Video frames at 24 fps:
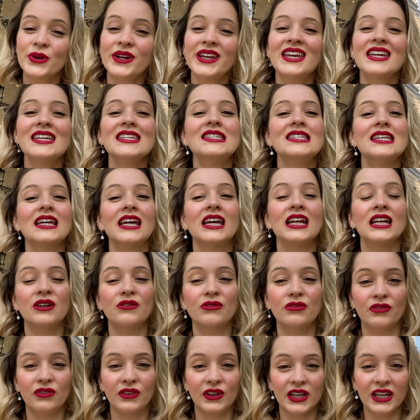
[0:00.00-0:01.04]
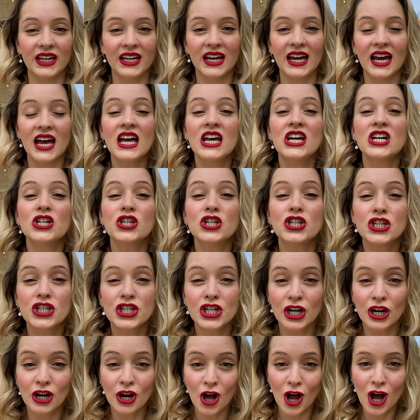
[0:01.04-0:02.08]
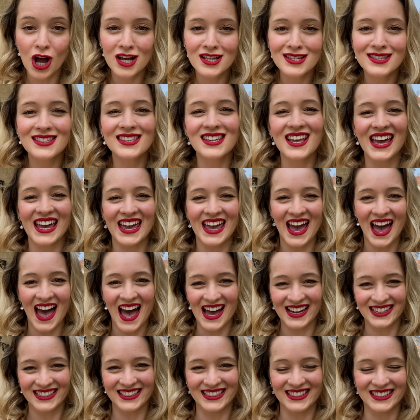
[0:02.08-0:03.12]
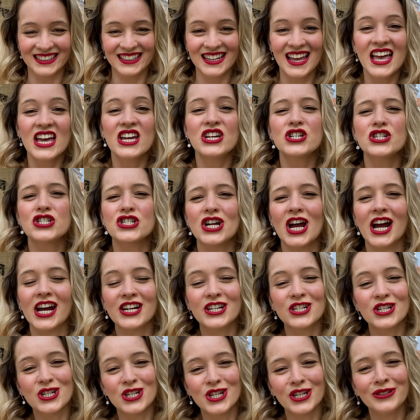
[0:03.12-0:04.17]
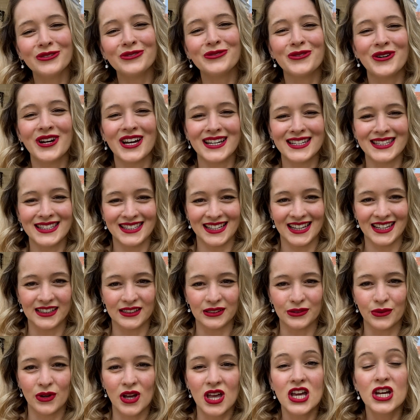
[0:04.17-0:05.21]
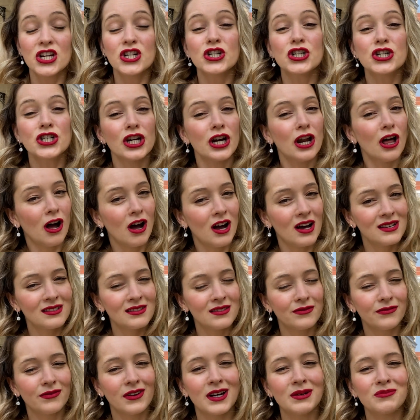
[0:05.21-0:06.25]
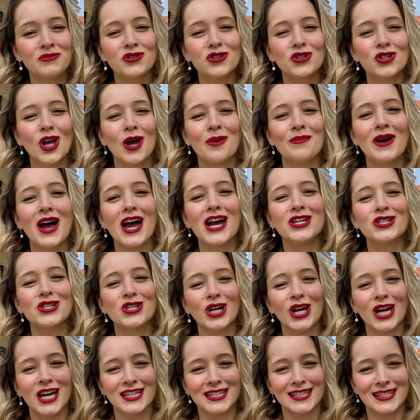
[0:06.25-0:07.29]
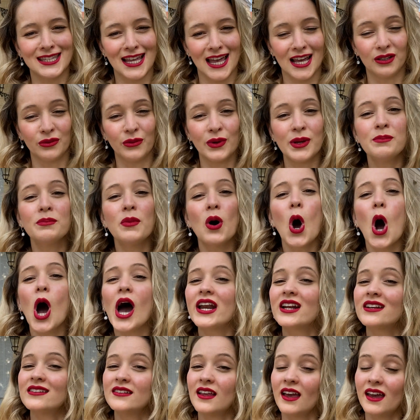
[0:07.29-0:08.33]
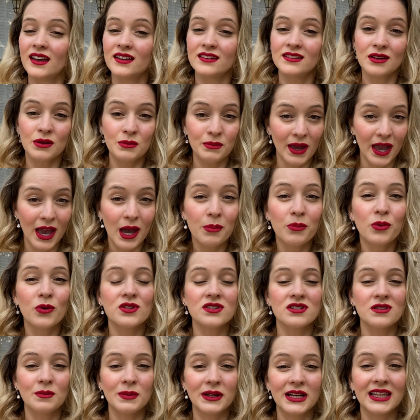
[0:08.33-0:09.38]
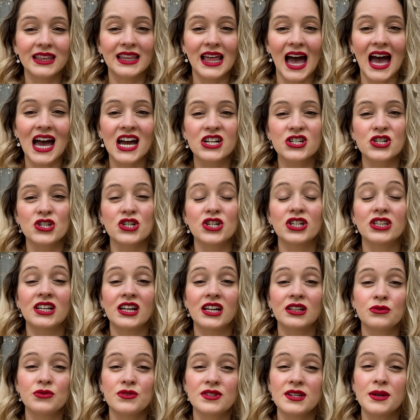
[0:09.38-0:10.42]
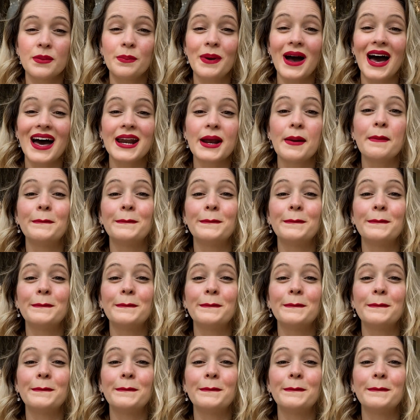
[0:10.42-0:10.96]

o que significa Schlossgarten? Jardim do Castelo. Schloss vamos chamar de castelo, embora tenha também a possibilidade de traduzir para